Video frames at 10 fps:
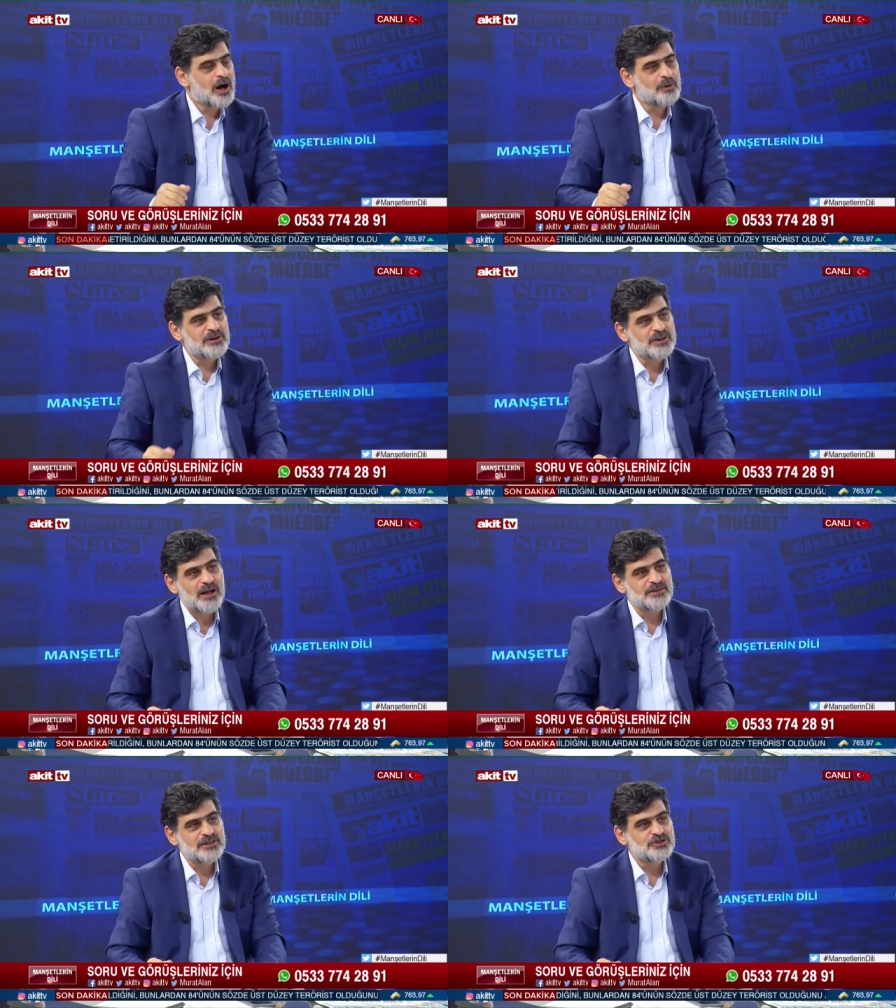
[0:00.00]
Ama
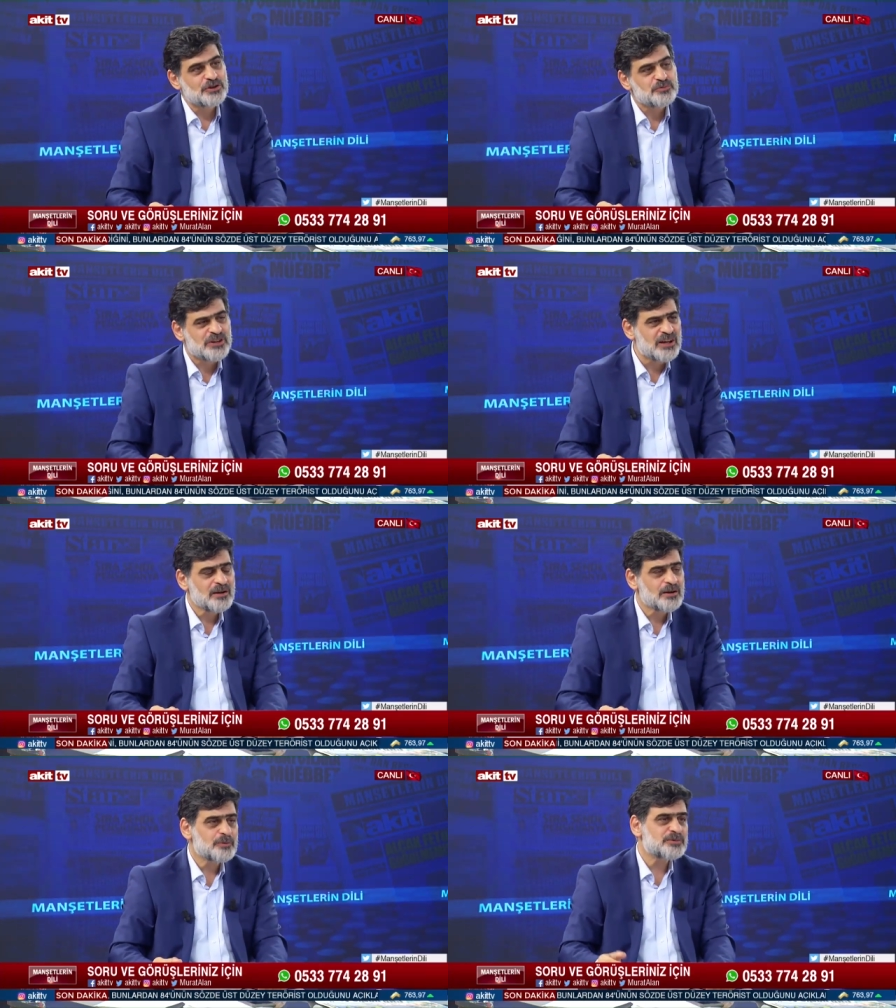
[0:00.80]
geldik
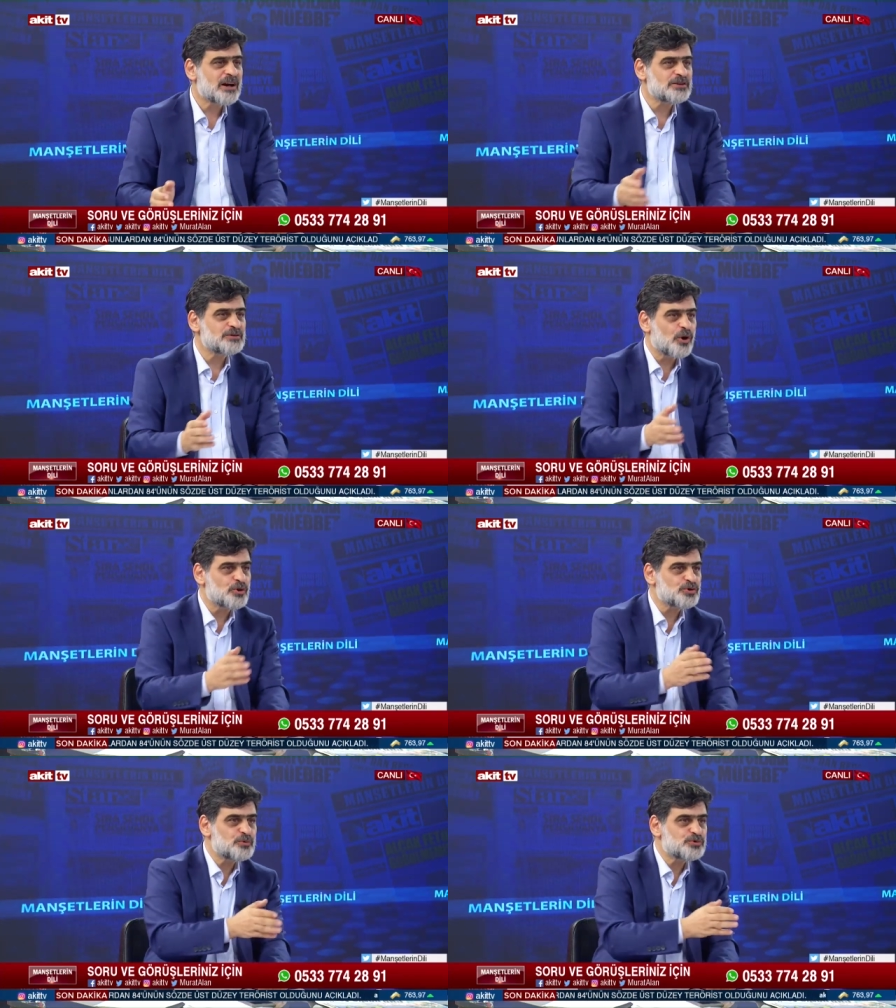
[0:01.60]
şimdi bırakın
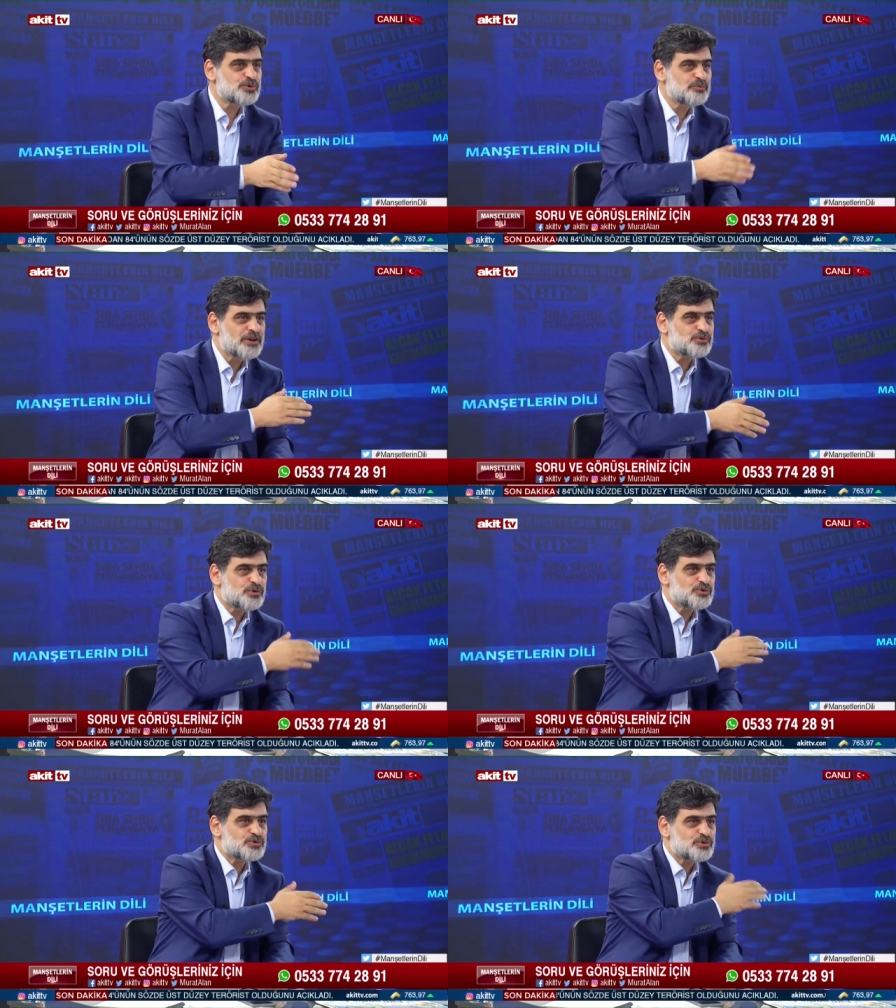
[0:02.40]
otobüsü,
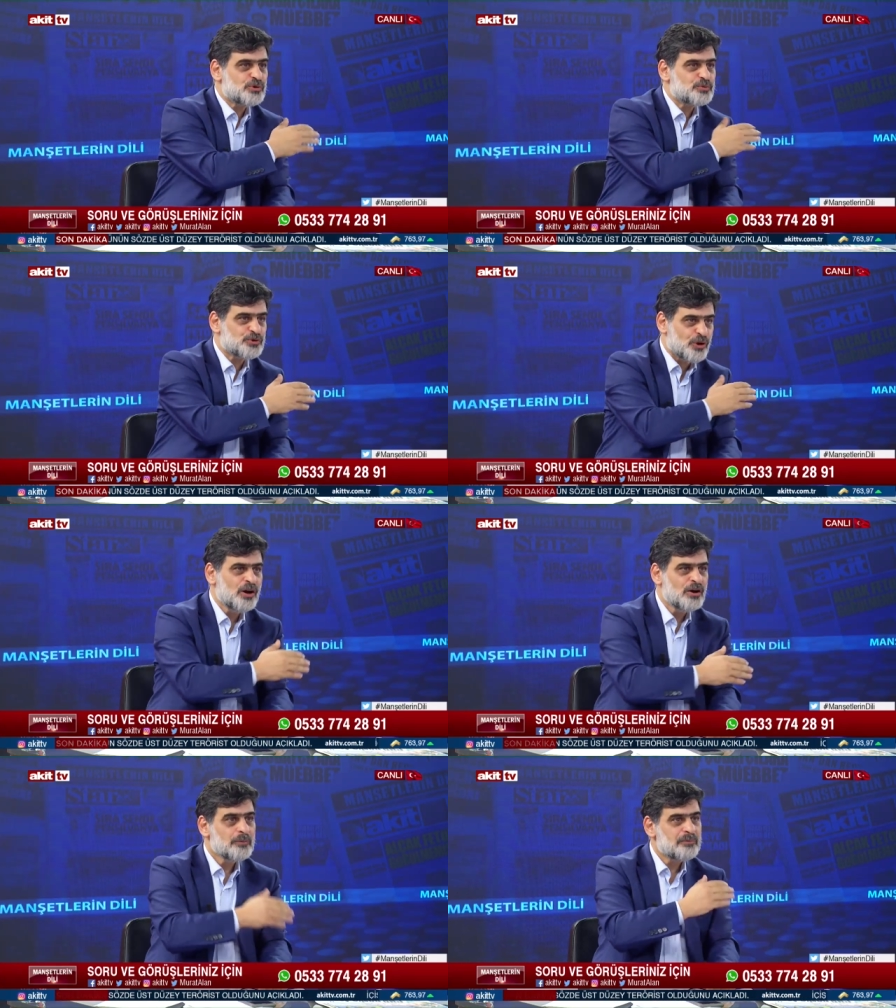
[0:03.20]
metroyu, şunu
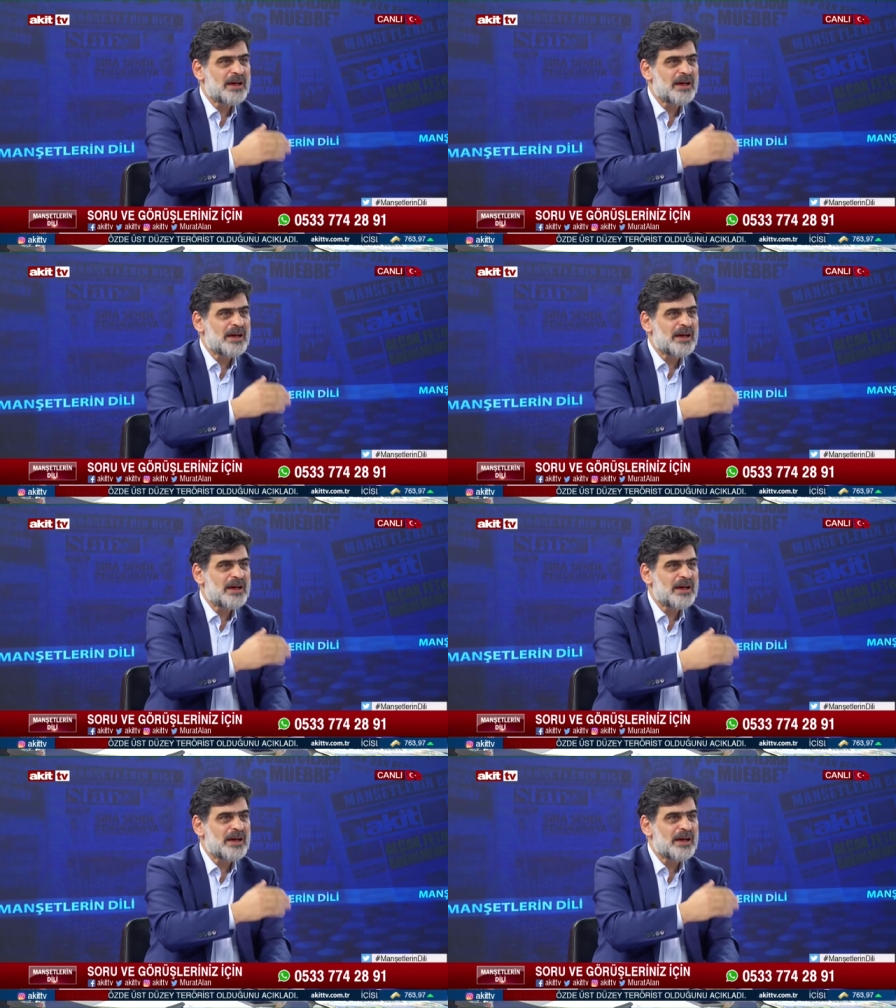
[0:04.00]
bunu